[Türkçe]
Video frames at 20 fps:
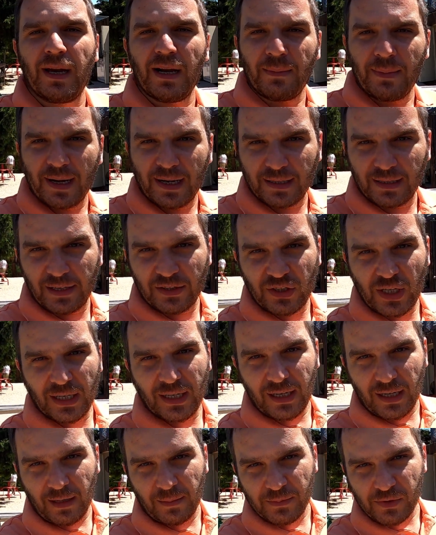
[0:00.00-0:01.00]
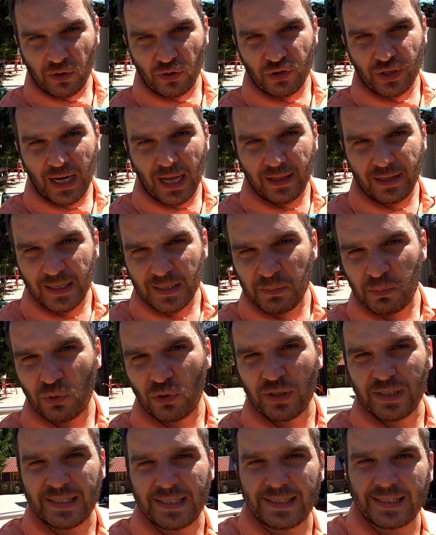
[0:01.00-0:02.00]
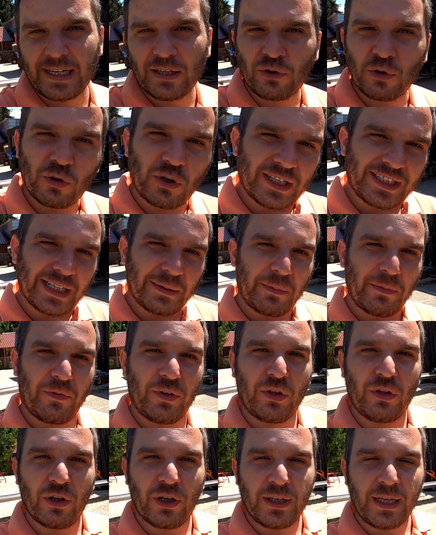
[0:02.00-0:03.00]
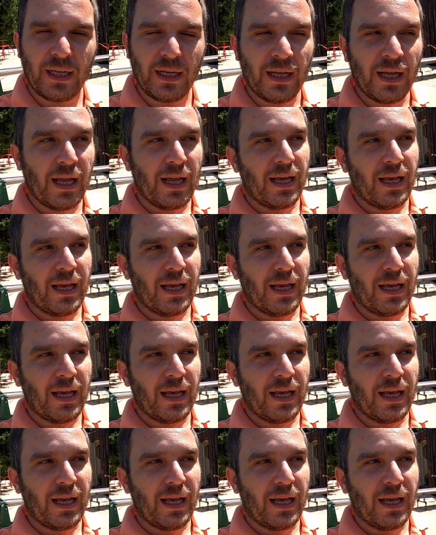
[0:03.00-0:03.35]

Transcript: Merhaba arkadaşlar kanalımıza hoş geldiniz. Bugün sizlere çok kısa bir videoda